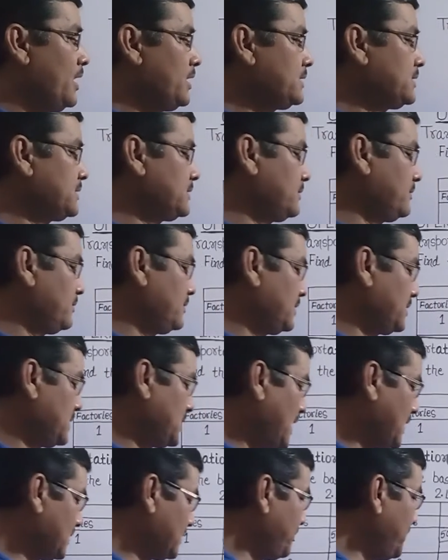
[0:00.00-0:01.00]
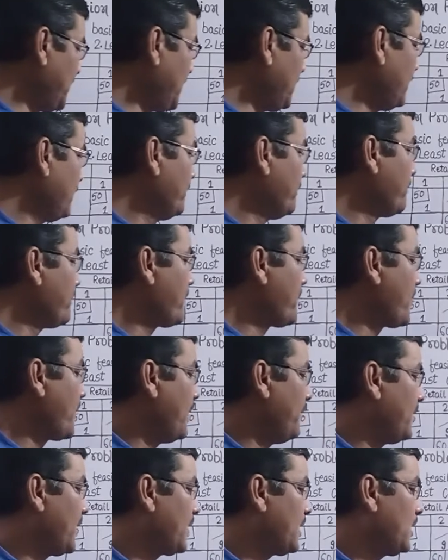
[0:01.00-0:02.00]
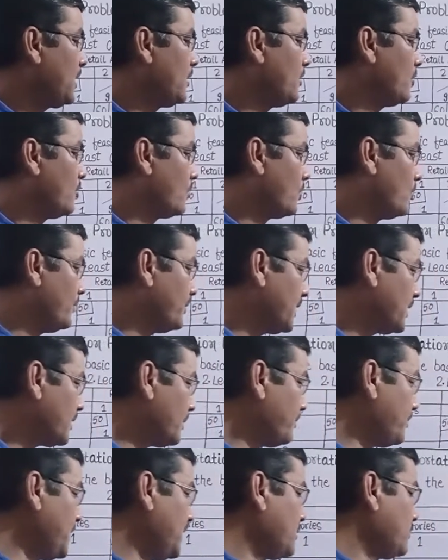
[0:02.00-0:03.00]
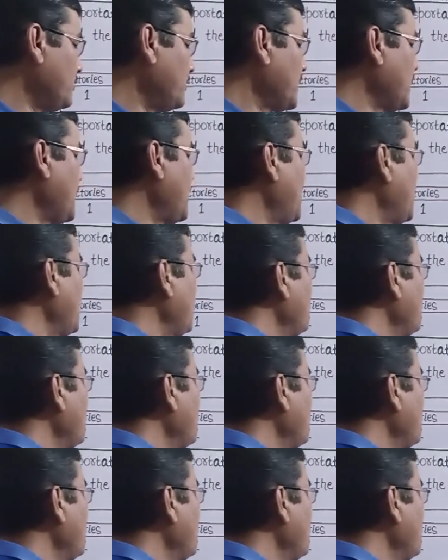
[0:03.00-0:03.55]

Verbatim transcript: और साथ में हमारा रो भी कंप्लीट हो गया